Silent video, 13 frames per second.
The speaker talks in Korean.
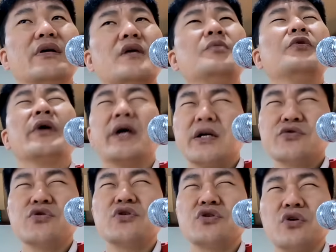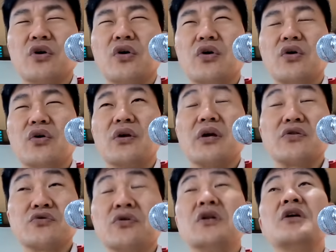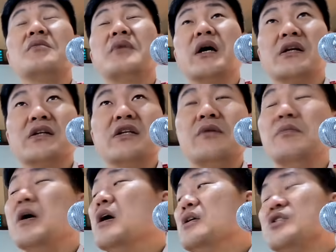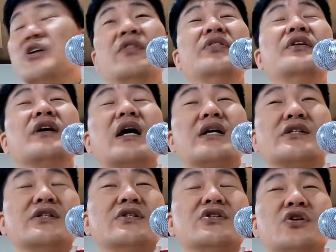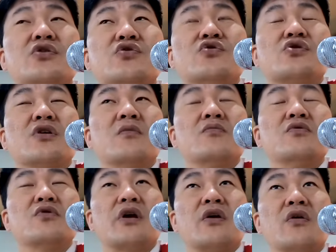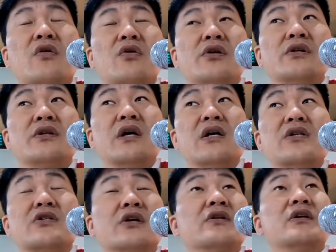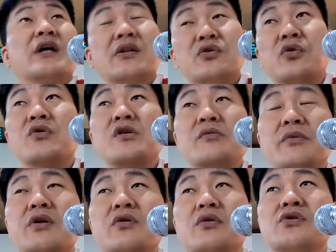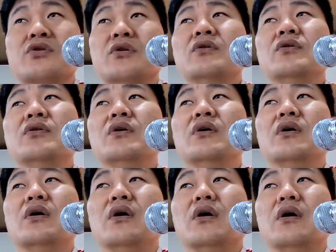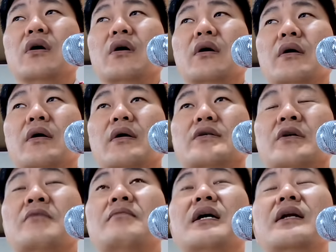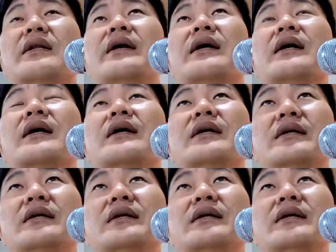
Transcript: 입으로야 할 수 있죠. 예수님, 하느님, 전능하신 천주 성부 캐놓고는 전능한 돈을 믿고, 그죠? 정말 내가